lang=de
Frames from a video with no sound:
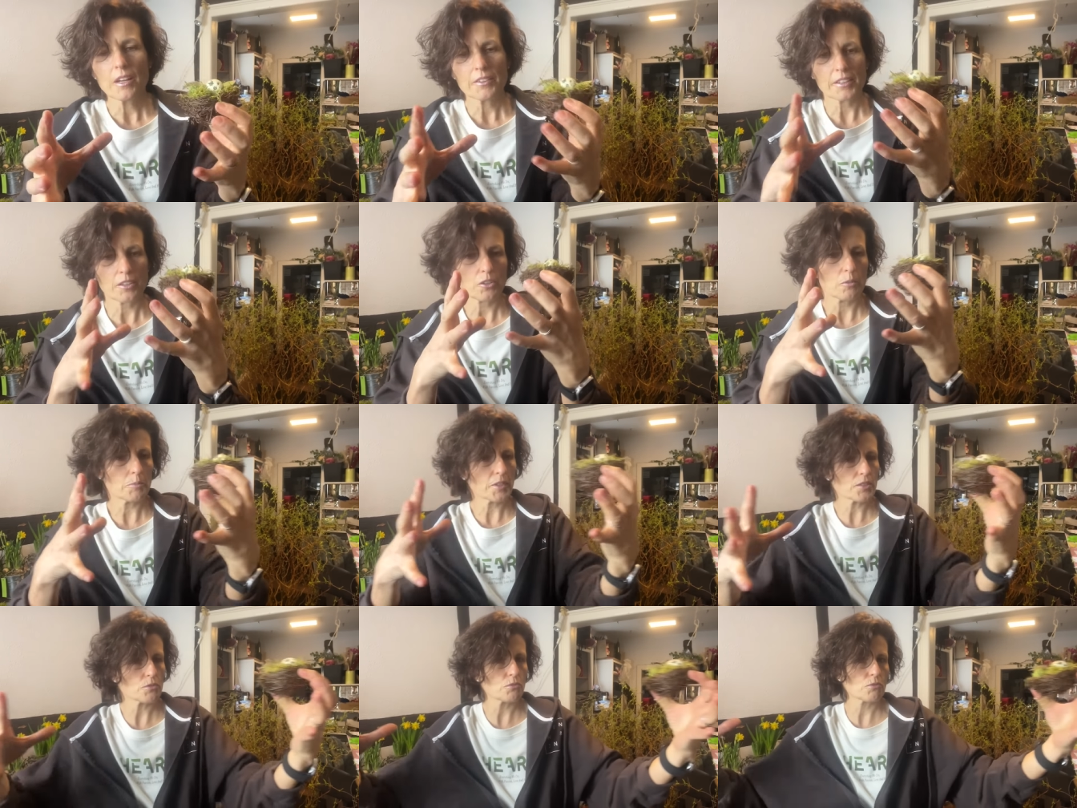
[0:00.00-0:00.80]
Da
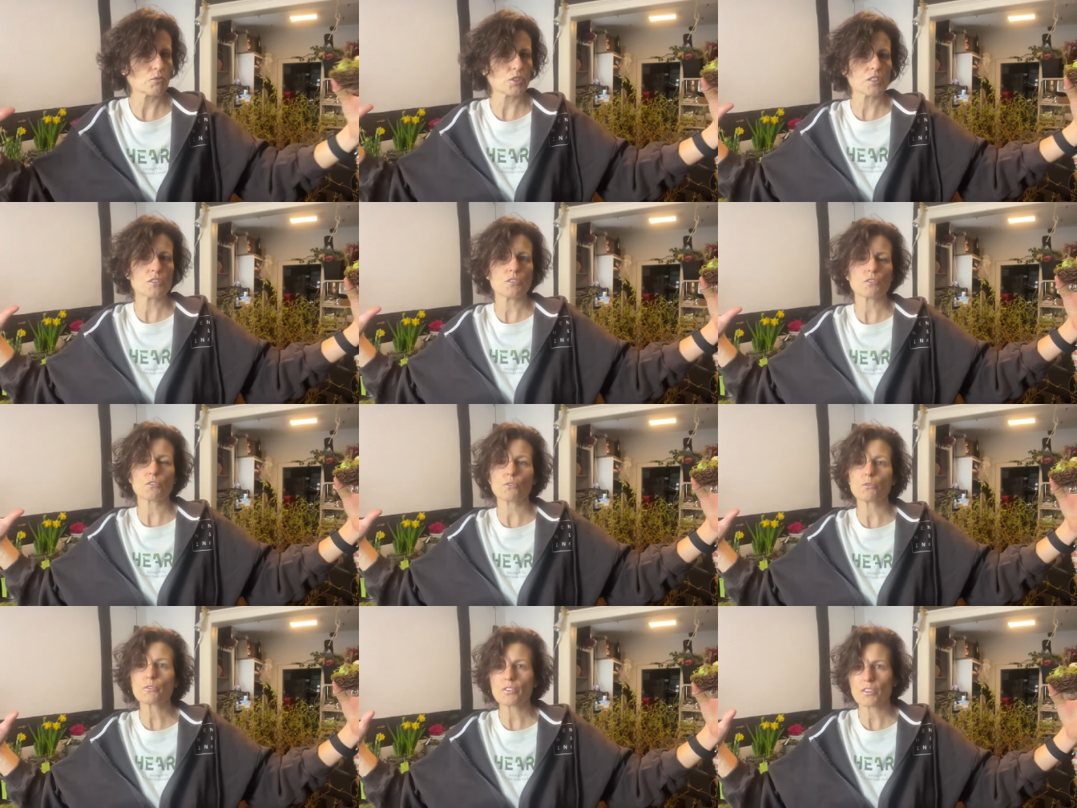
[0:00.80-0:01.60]
kommt also ein richtig
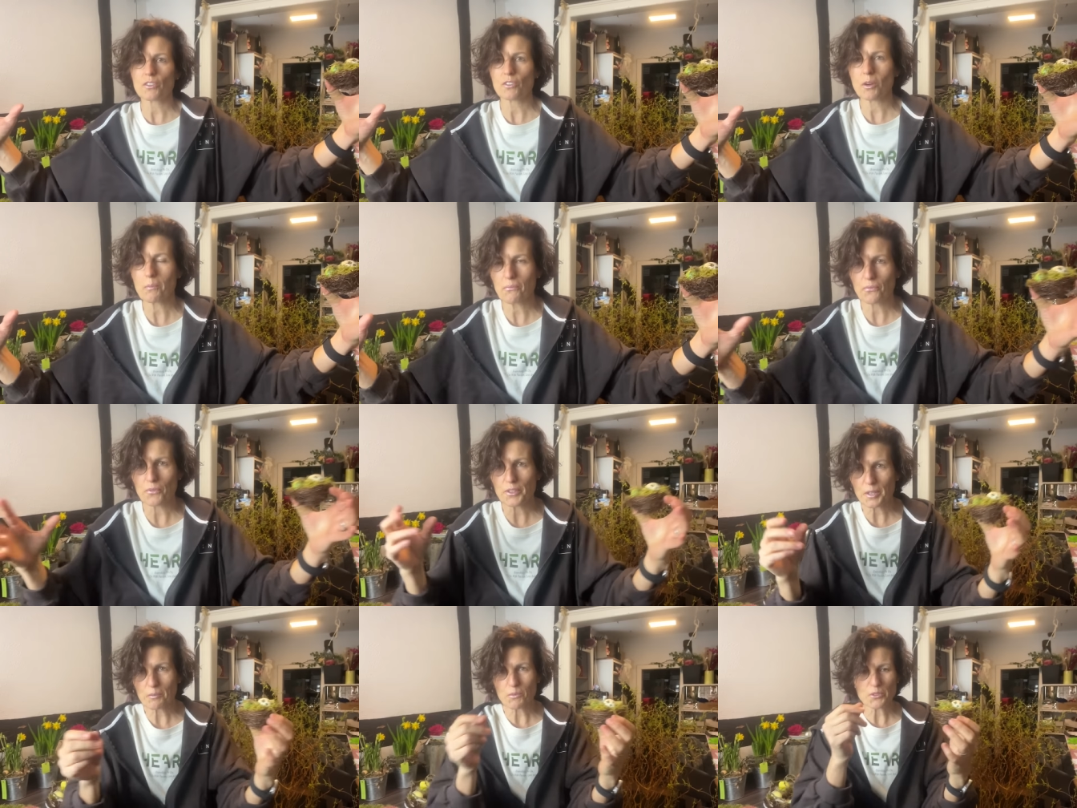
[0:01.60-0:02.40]
großer Zopf
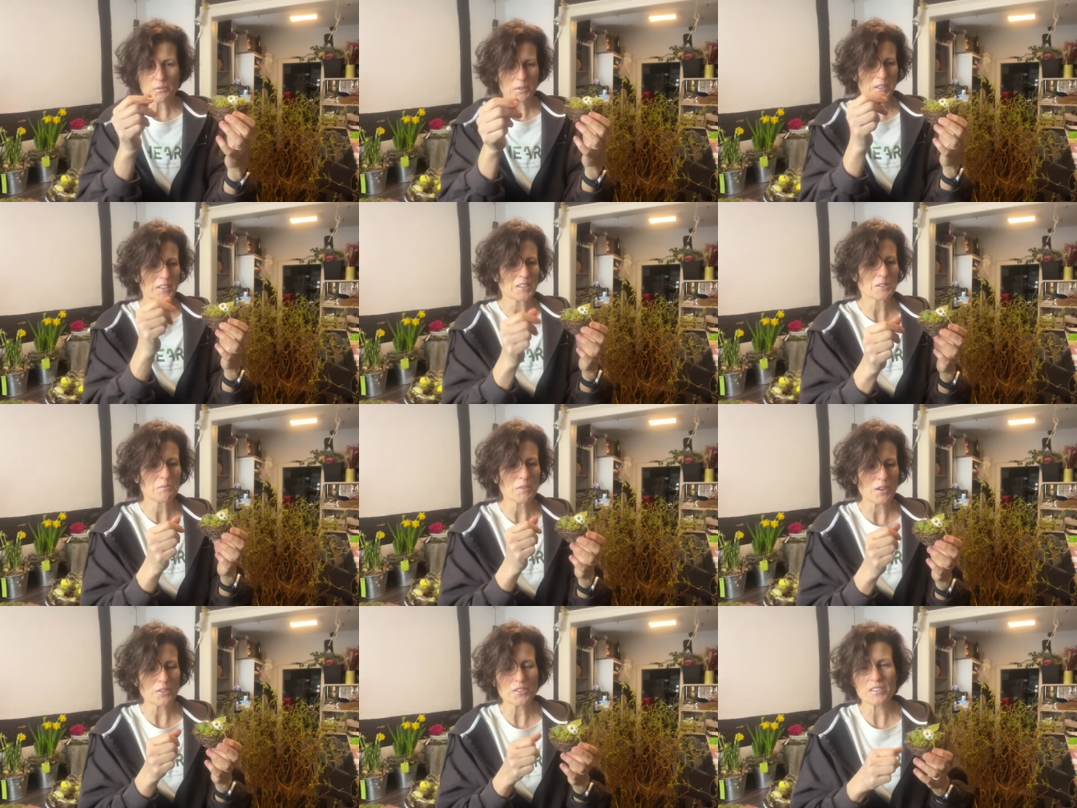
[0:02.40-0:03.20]
und den muss man
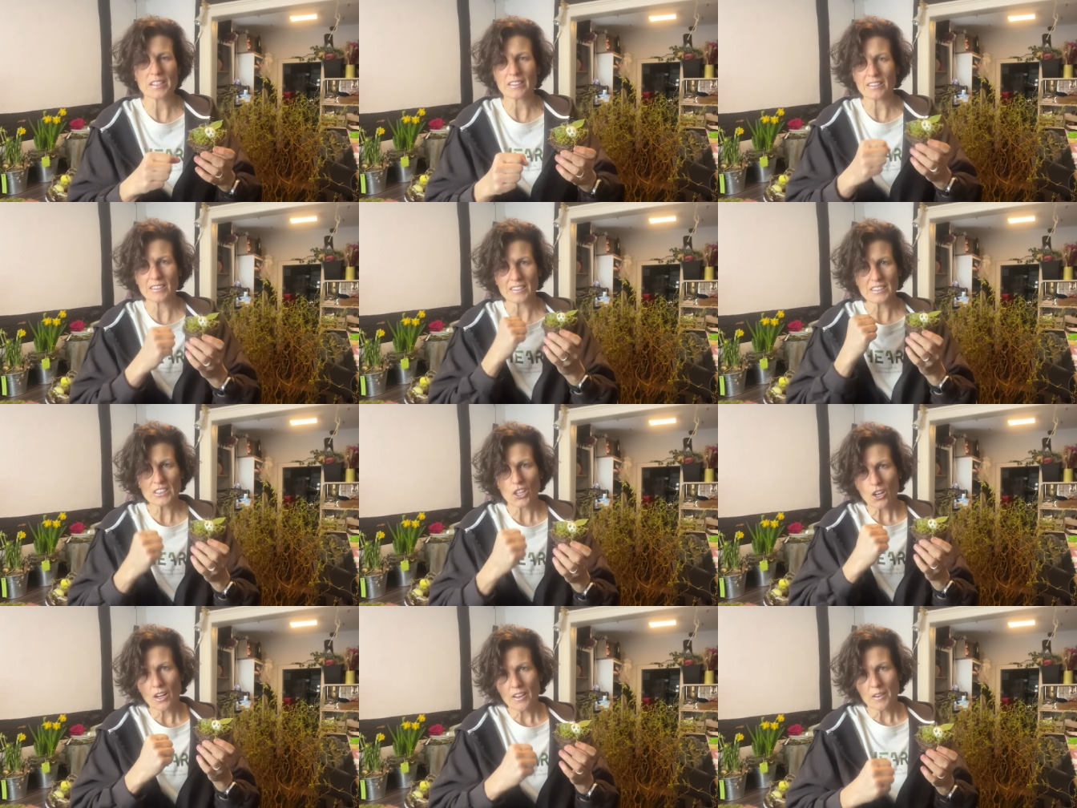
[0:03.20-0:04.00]
erstmal auseinander
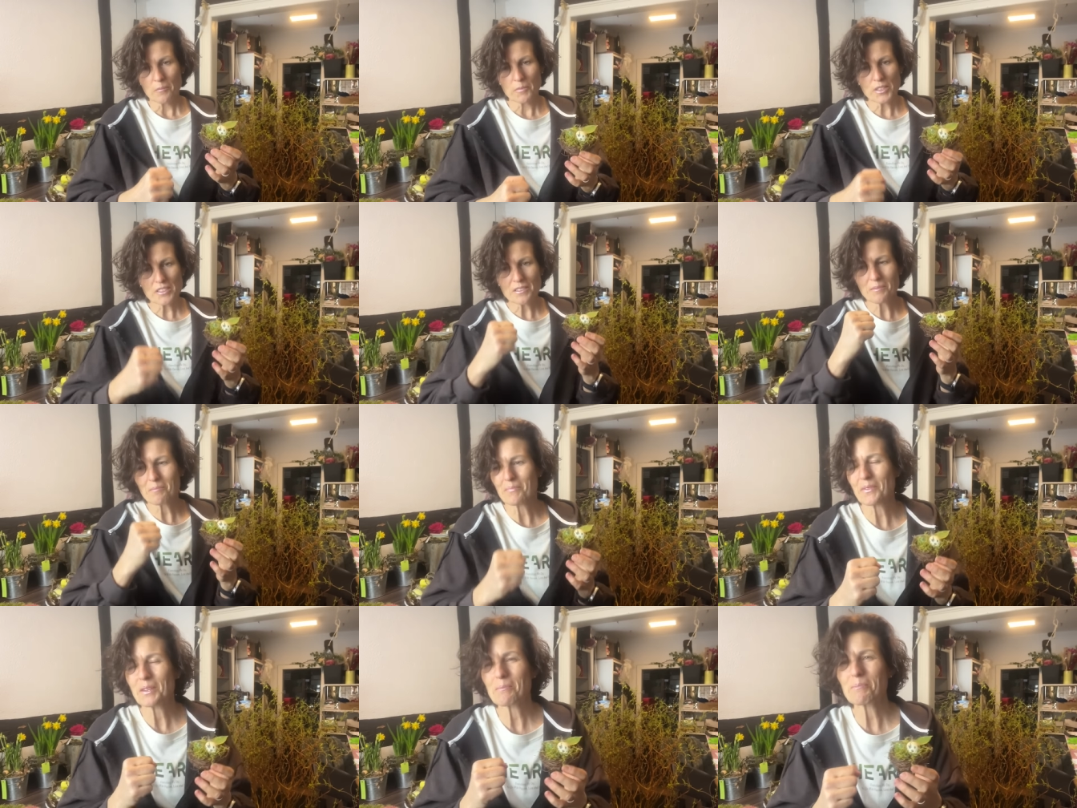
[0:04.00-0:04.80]
mit
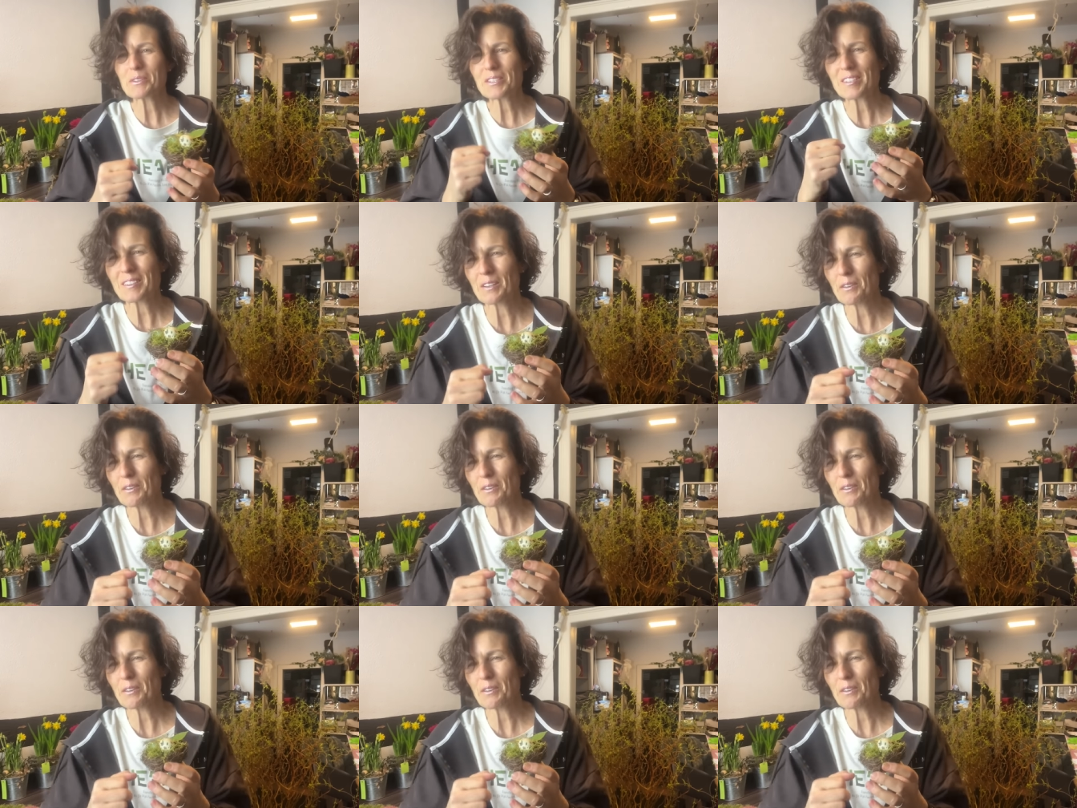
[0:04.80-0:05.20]
ein bisschen